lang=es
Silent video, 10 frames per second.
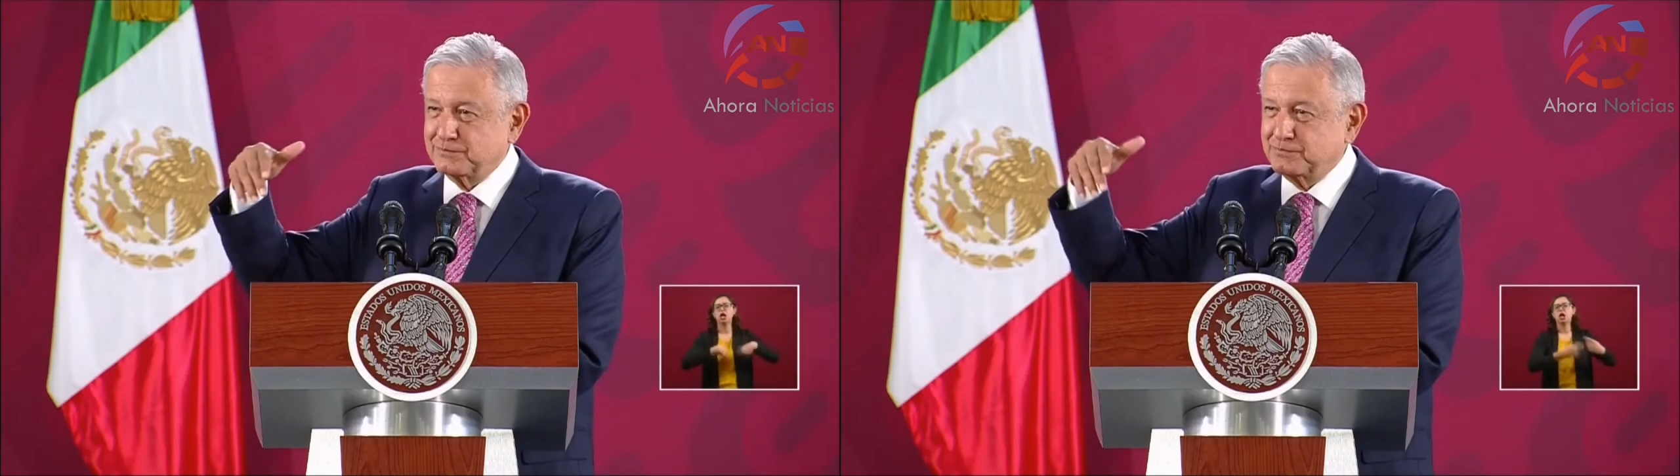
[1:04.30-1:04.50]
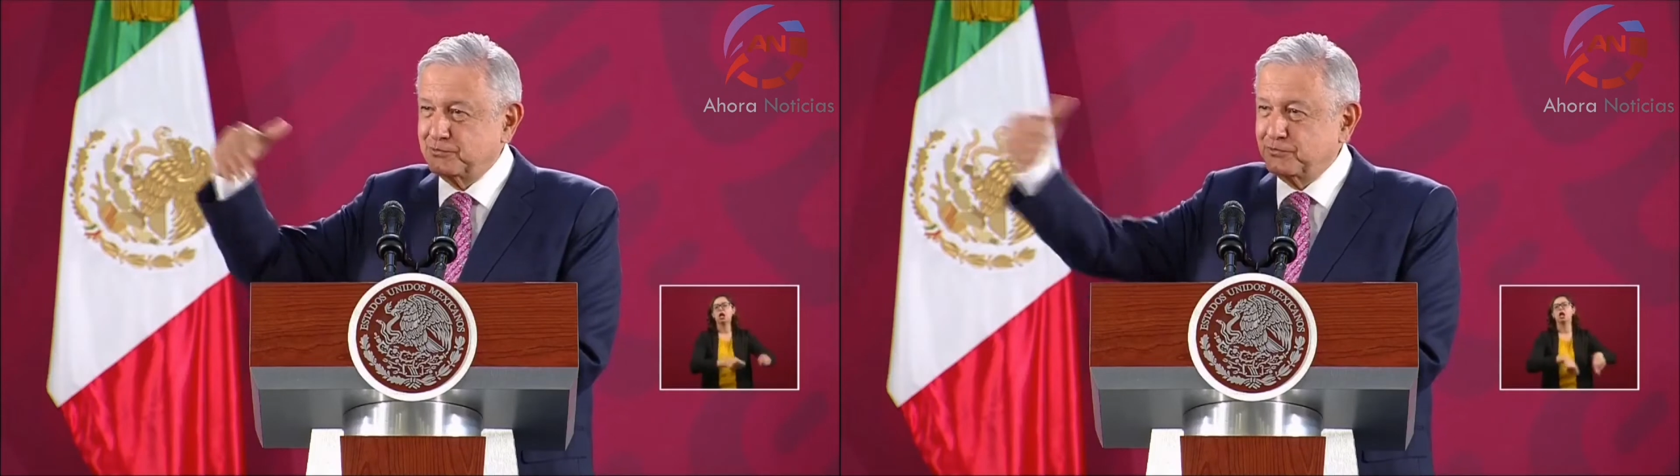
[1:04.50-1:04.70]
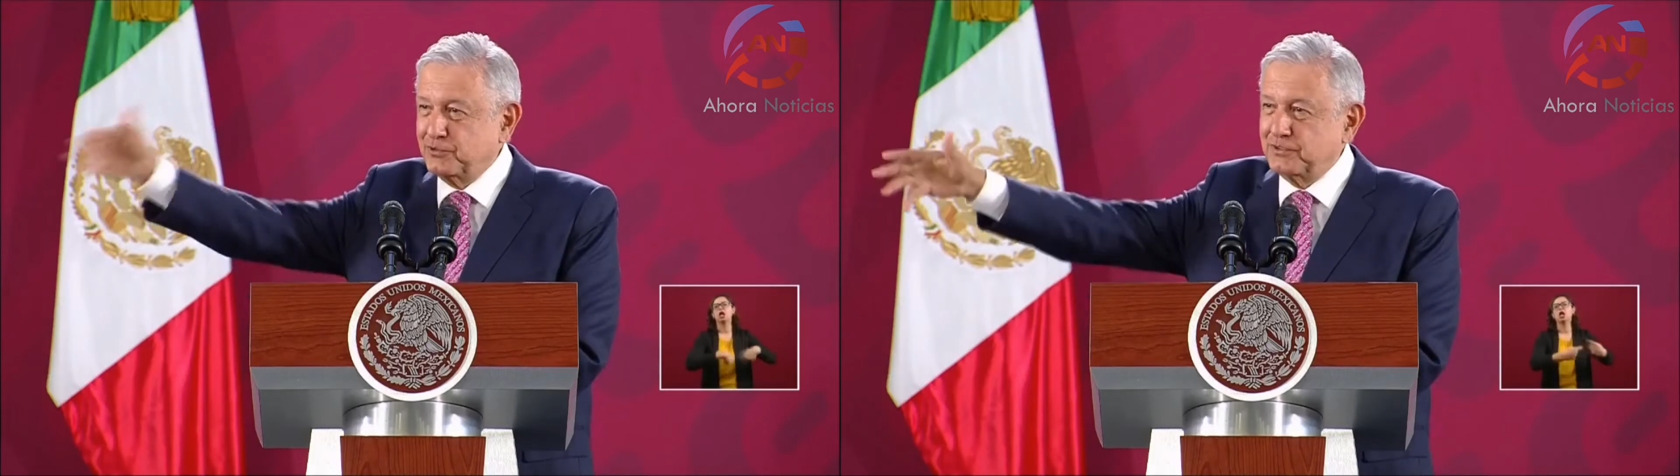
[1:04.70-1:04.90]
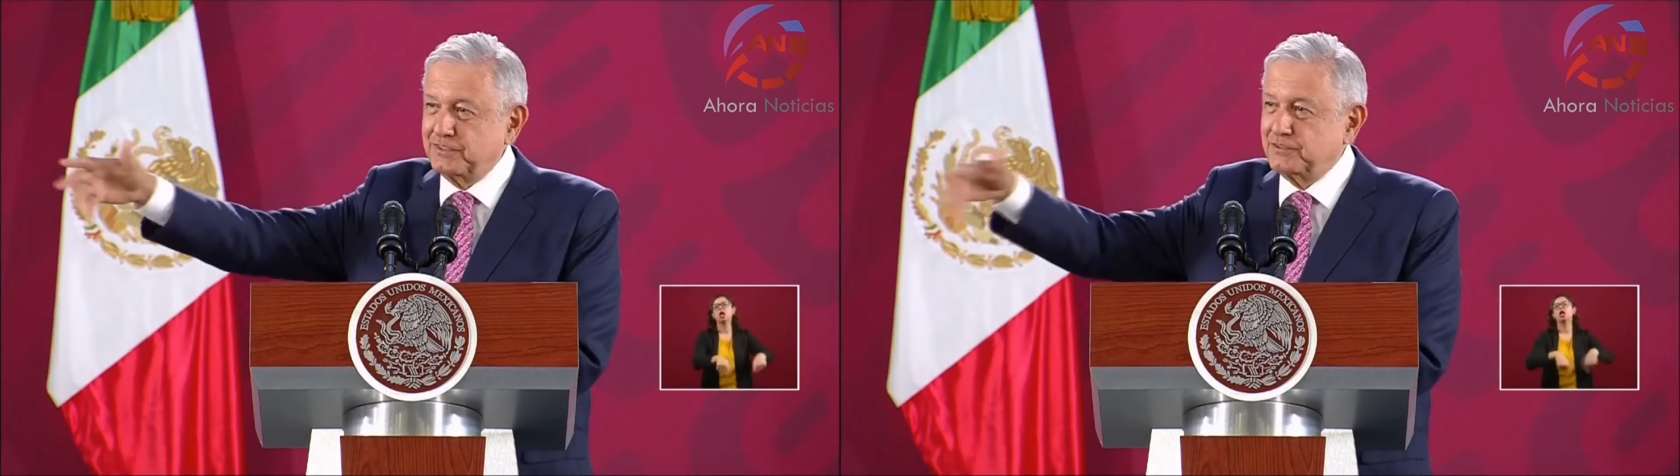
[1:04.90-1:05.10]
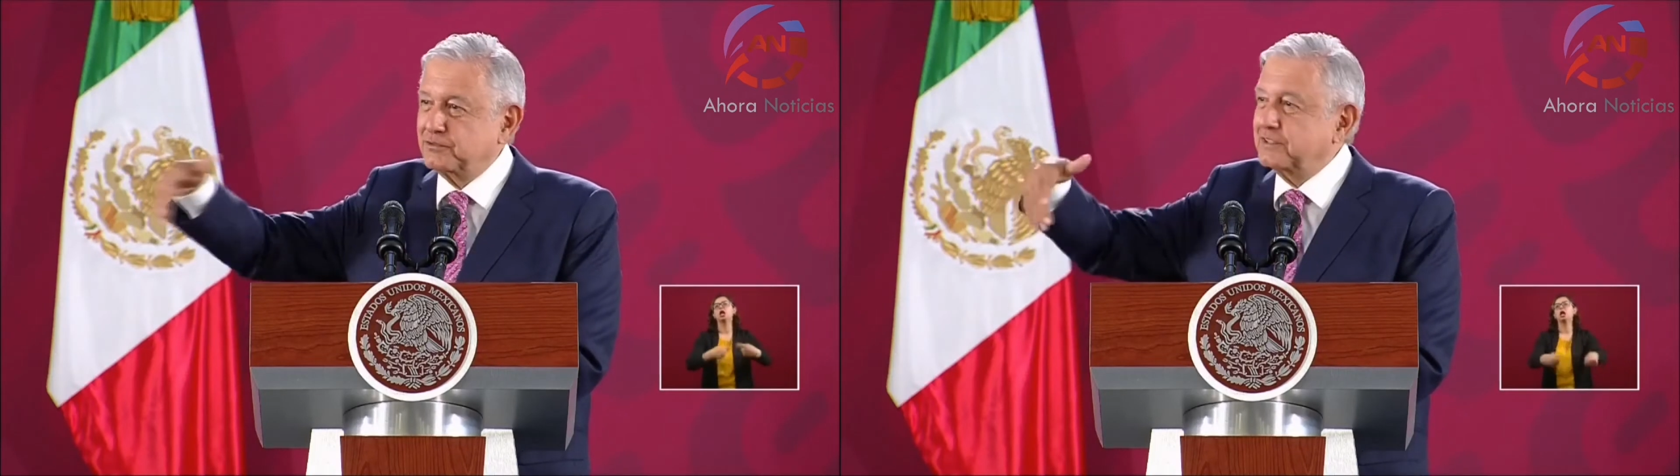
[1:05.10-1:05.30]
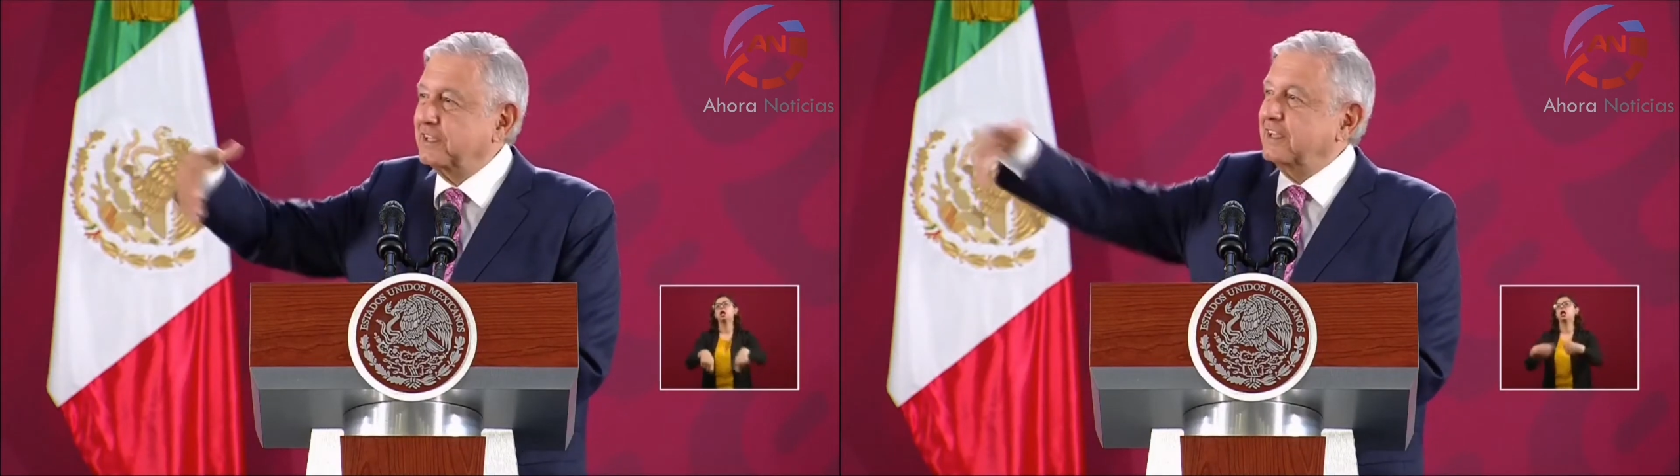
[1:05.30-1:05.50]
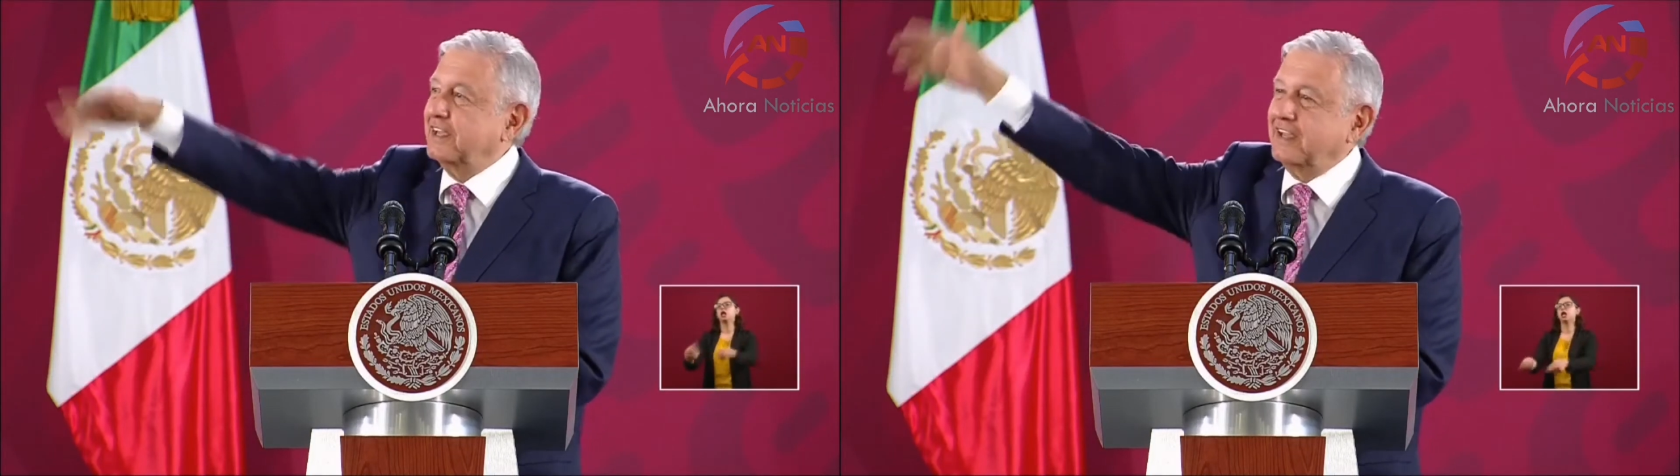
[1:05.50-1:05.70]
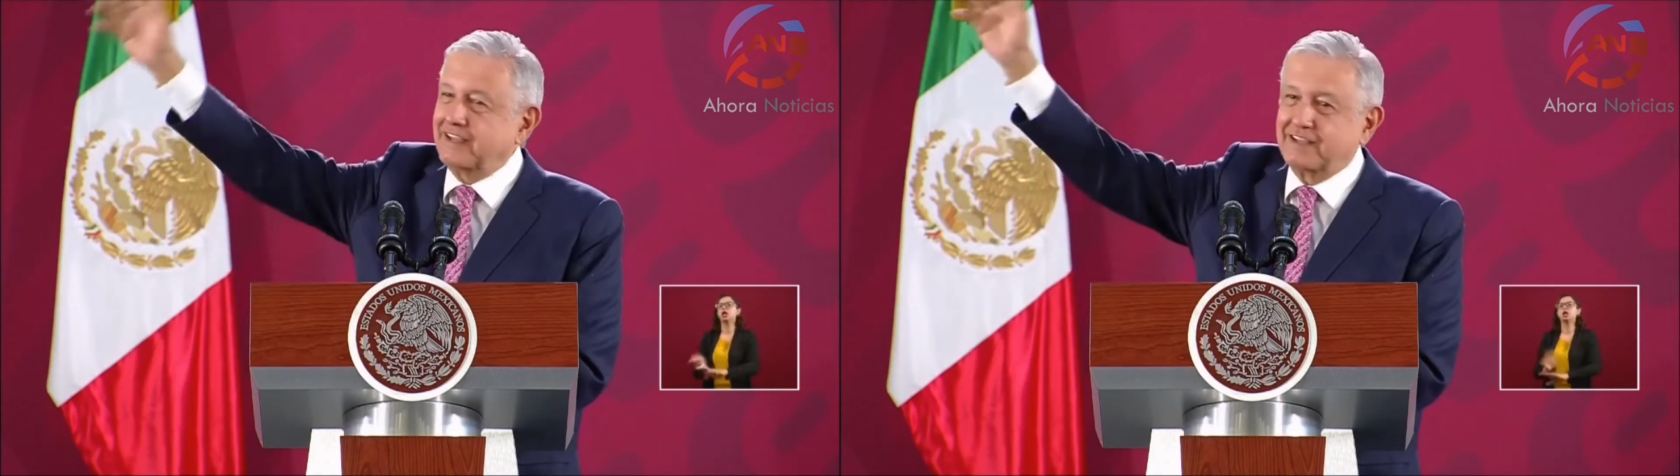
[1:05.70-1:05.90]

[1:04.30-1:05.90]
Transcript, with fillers: funciones y usted